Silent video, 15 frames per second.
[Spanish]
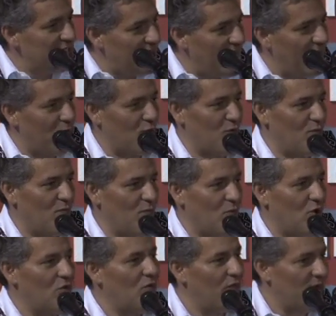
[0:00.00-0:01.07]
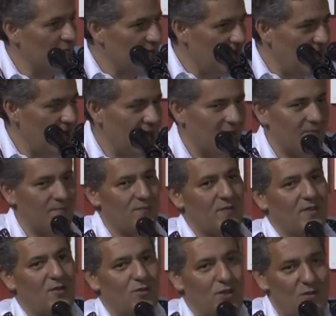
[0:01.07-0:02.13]
Estado, como familia,
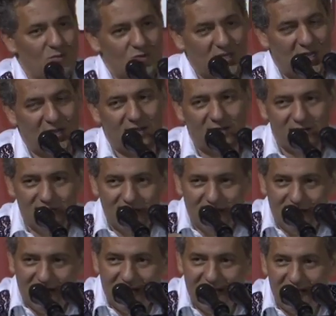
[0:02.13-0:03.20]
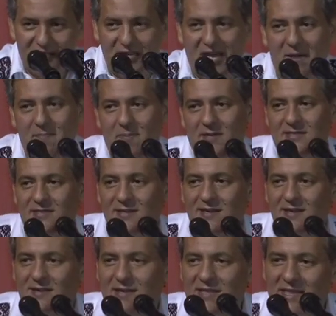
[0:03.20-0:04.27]
lo tenemos ya en Chiapas.
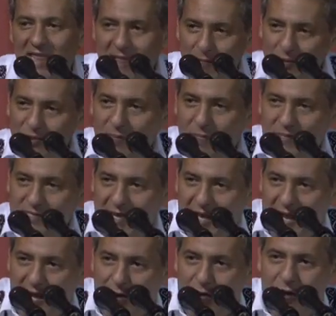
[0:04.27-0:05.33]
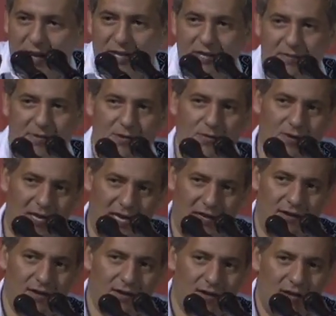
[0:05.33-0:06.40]
Debemos de pasar ahora al nivel
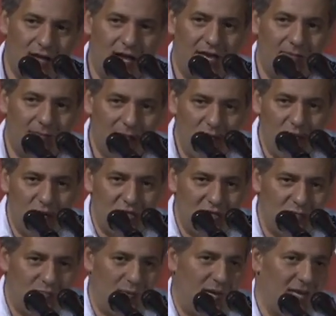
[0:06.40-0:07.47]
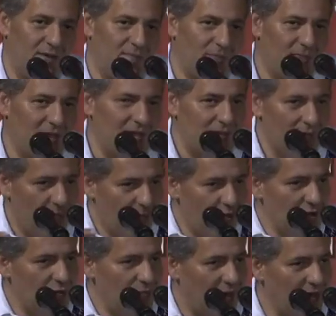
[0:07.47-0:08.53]
local, al nivel municipal, al nivel
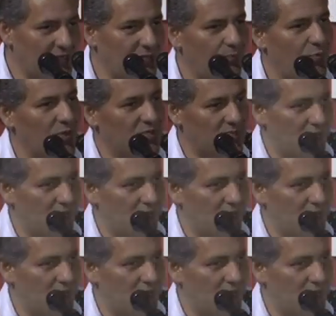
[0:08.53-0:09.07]
municipal que se pueda